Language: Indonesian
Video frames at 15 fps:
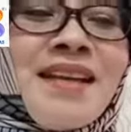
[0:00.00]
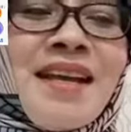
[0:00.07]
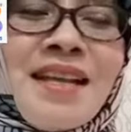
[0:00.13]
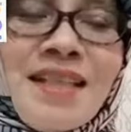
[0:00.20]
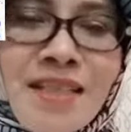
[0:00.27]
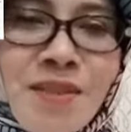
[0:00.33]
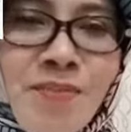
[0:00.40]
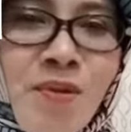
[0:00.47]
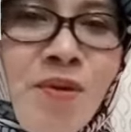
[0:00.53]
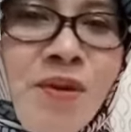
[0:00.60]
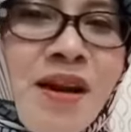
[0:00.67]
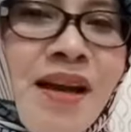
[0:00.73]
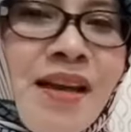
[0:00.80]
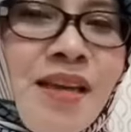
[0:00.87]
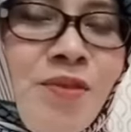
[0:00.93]

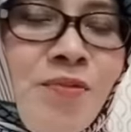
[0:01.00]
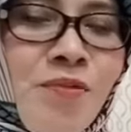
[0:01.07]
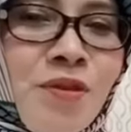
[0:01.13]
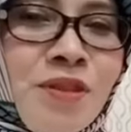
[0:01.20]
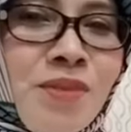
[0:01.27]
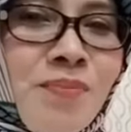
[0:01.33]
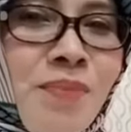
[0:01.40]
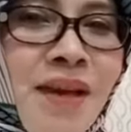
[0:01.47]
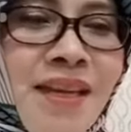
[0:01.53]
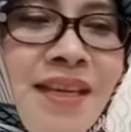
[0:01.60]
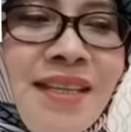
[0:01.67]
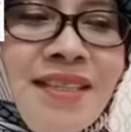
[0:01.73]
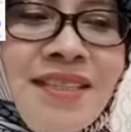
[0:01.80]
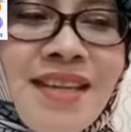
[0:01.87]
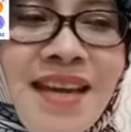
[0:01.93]
Semoga IWO
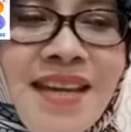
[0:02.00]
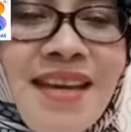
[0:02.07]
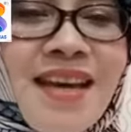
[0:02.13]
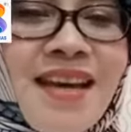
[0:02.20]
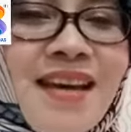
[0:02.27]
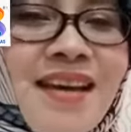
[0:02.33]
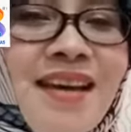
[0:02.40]
semakin jaya